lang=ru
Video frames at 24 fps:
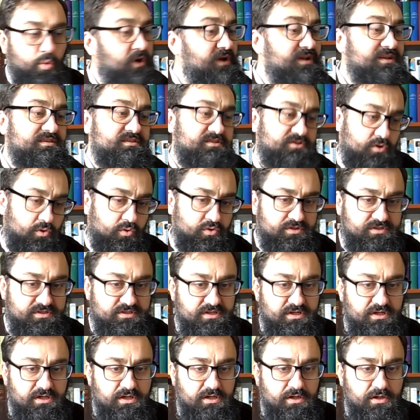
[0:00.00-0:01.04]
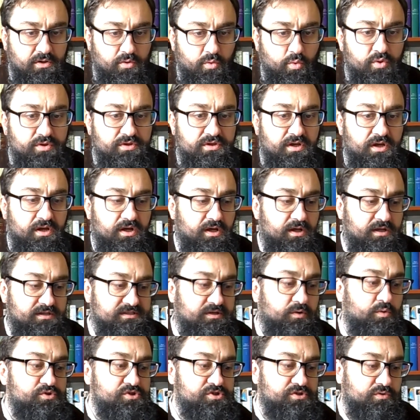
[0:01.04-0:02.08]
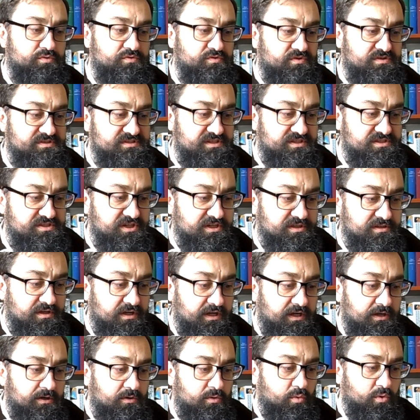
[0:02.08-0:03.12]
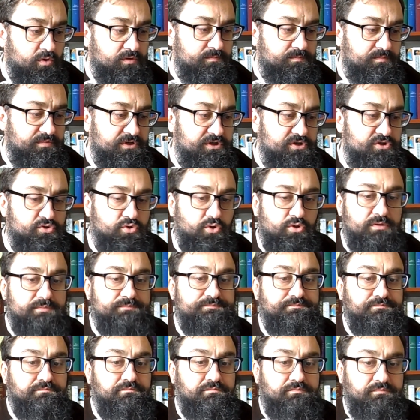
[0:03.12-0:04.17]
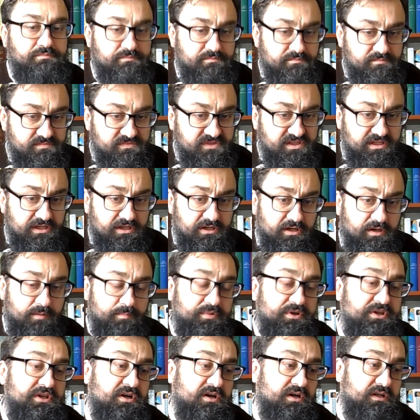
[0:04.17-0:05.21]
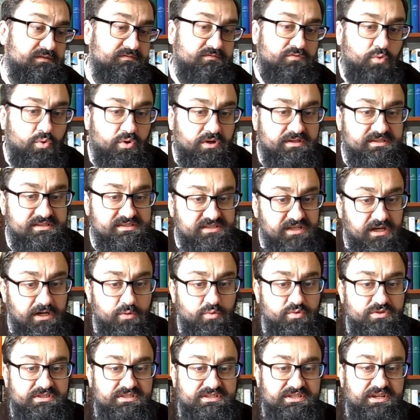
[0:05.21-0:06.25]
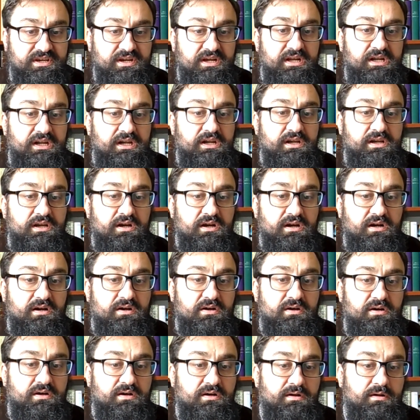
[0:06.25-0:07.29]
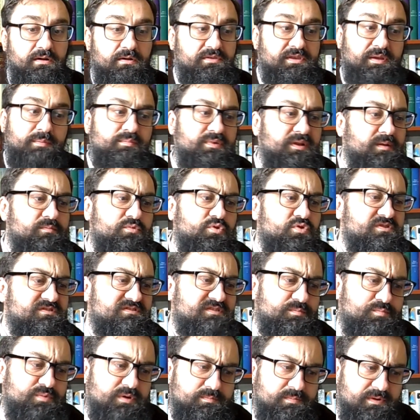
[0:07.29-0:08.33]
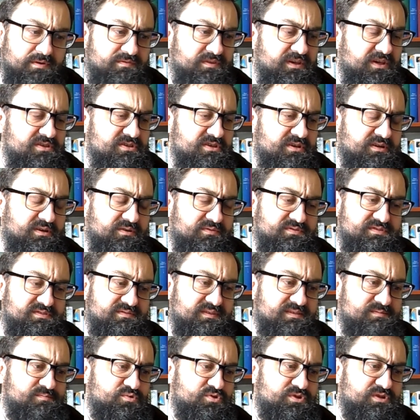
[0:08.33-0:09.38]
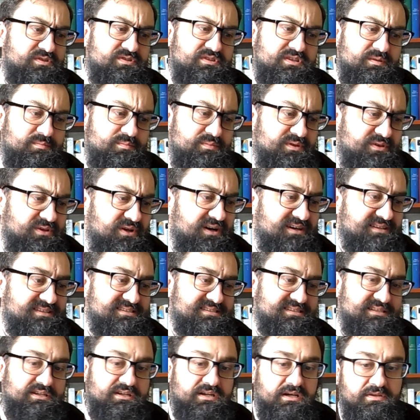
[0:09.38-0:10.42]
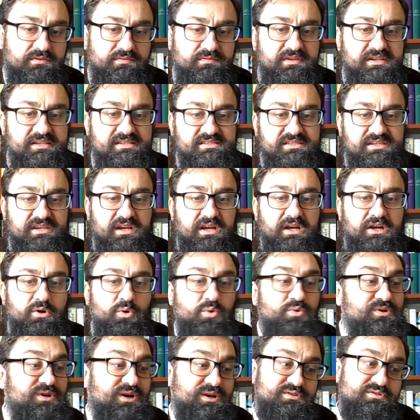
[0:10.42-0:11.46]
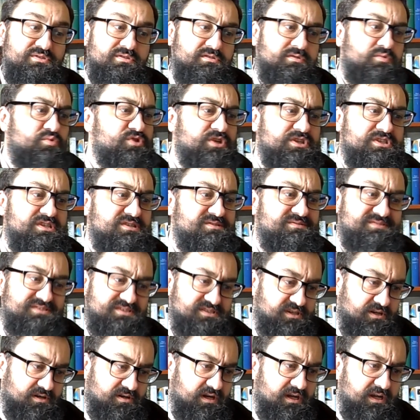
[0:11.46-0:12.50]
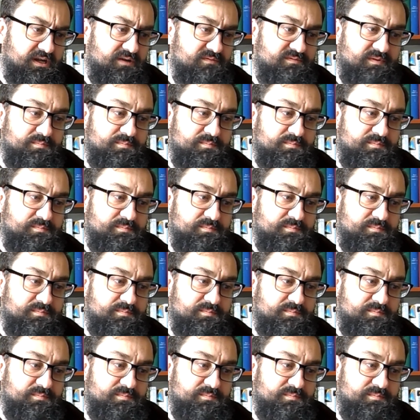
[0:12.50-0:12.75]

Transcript: Уэллс рос. Он закончил университет, он пришел, а, приехал в город Саутси, а, там было множество проповедников, всевозможных деноминаций, конфессий. Он ходил слушать их всех.